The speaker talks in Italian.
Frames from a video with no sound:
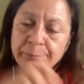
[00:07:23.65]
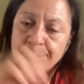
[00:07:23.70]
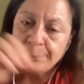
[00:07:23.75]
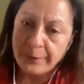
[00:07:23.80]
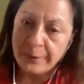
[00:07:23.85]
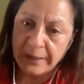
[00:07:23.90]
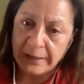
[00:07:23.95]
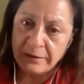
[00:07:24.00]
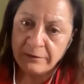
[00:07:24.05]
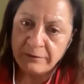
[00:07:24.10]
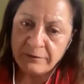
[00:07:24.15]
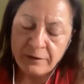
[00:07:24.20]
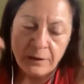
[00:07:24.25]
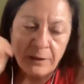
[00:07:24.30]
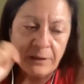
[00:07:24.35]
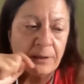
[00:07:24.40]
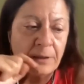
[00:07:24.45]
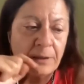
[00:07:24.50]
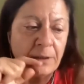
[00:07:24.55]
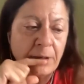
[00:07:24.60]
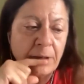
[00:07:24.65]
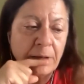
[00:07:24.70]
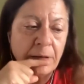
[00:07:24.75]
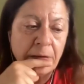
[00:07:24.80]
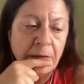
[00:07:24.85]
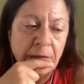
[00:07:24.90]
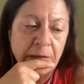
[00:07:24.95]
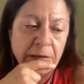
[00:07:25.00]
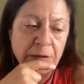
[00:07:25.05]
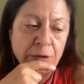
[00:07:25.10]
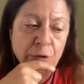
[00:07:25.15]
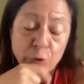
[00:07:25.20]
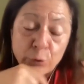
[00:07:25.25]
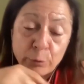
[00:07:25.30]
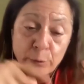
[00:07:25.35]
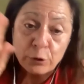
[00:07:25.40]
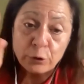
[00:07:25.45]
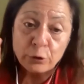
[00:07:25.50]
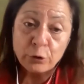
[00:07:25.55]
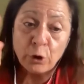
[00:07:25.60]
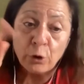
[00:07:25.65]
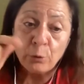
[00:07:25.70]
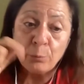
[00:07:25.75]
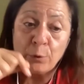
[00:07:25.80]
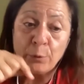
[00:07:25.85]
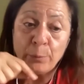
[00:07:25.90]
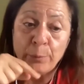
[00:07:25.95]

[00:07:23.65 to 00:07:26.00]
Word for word: presa eh, subito dopo,